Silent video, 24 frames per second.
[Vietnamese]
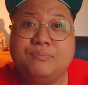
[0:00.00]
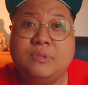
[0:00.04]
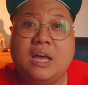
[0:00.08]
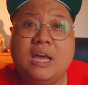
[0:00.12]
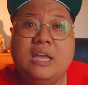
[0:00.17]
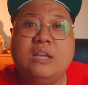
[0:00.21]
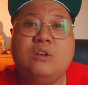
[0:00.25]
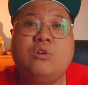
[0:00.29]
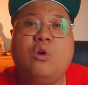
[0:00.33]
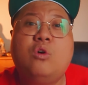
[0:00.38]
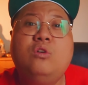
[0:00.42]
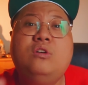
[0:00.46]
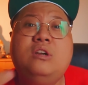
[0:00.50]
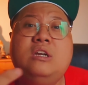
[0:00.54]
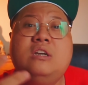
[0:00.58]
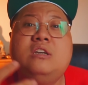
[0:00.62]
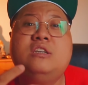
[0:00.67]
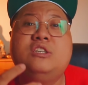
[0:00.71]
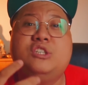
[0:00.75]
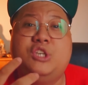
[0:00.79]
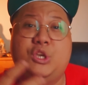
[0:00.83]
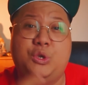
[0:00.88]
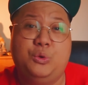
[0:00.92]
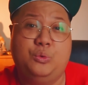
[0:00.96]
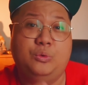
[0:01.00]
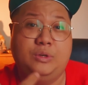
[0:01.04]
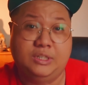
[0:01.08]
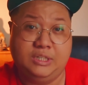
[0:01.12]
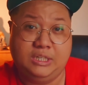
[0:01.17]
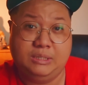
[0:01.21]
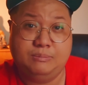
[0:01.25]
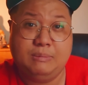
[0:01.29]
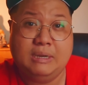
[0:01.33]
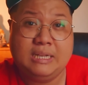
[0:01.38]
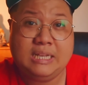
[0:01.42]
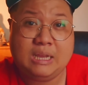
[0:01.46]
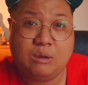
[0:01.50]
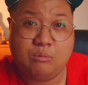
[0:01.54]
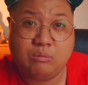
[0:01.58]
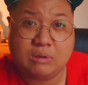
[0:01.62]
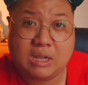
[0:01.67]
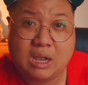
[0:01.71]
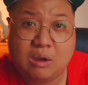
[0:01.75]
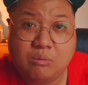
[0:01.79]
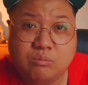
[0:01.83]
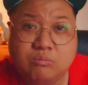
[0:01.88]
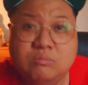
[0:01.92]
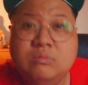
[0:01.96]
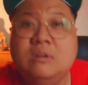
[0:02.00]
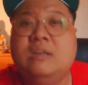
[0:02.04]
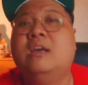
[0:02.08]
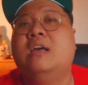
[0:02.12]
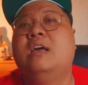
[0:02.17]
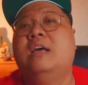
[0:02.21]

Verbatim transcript: tới có rất nhiều người bên Hồng Kông